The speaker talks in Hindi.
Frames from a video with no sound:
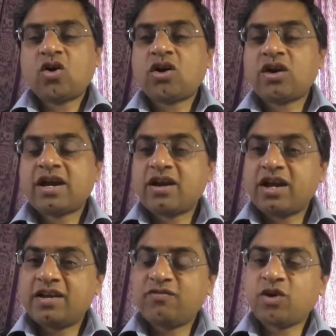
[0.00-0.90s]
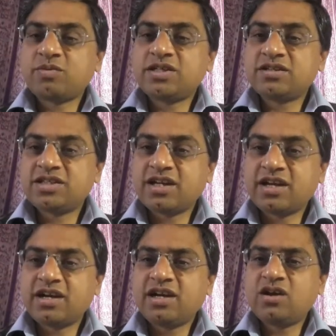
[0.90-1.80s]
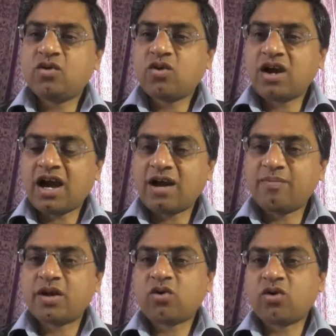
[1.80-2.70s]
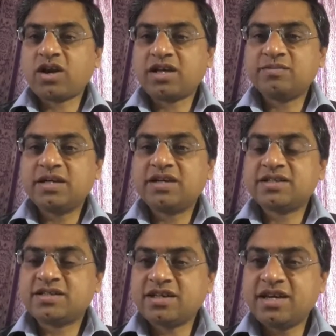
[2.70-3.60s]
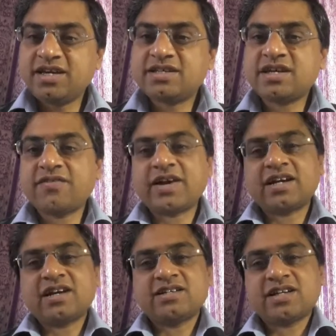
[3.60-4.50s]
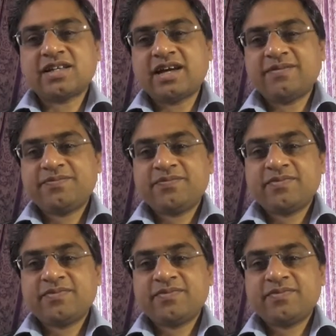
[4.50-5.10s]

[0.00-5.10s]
और इंफॉर्मेशन सिक्योरिटी को कहाँ पर कौन आदमी किस तरीके से अफेक्ट कर सकता है